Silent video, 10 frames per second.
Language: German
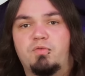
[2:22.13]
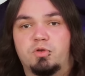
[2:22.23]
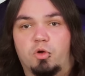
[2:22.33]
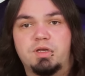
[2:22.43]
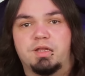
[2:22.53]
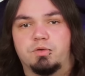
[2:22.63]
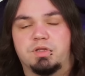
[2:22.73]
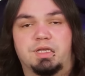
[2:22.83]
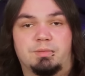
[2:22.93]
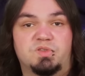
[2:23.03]
von
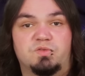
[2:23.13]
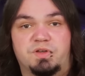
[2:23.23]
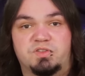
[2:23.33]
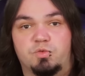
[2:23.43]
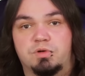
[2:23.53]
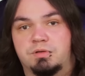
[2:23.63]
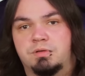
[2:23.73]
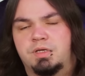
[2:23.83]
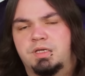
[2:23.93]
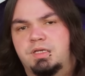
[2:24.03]
Online-Unternehmen zu versuchen.
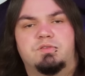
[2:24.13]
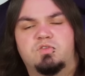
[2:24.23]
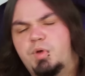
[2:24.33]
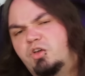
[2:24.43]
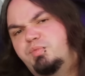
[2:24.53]
Zum